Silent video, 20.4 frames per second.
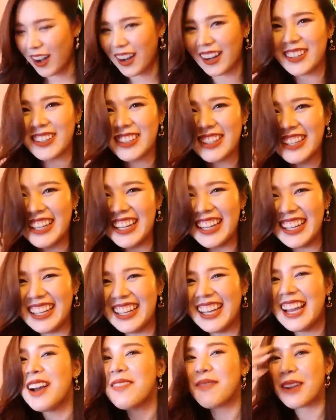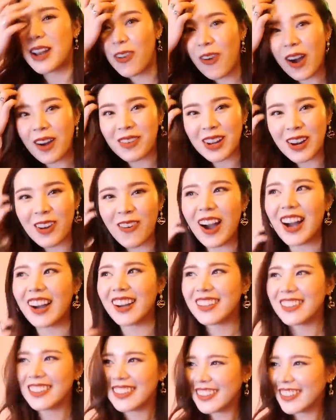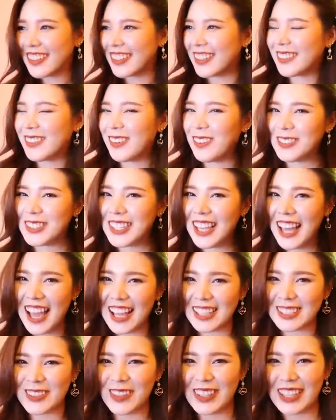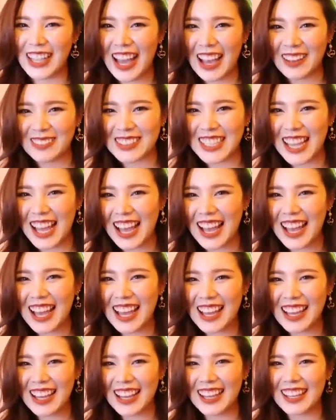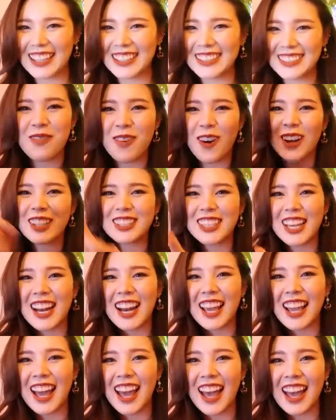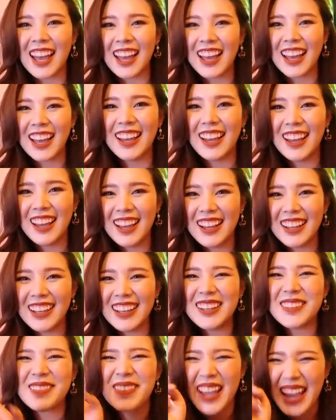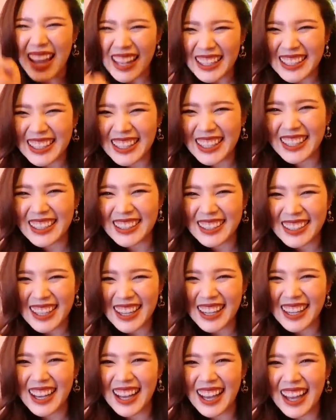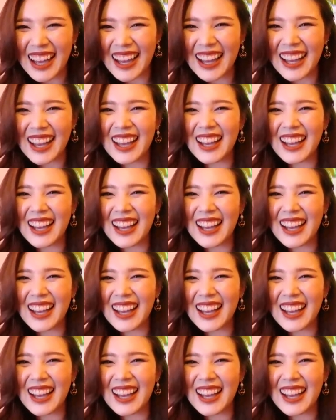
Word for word: วงไม่ร่วงไม่ร่วงเออผมสะอาดสวยงามจ้าปอใช้อะไรคะแทนทีแทนทีเลยค่ะ